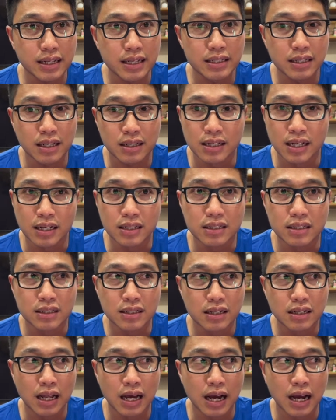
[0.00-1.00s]
cái nhận định
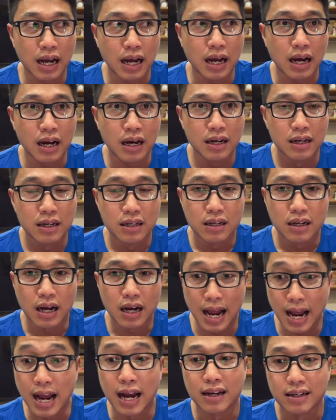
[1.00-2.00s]
là
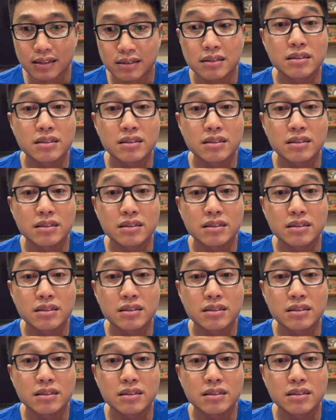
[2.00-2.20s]
à,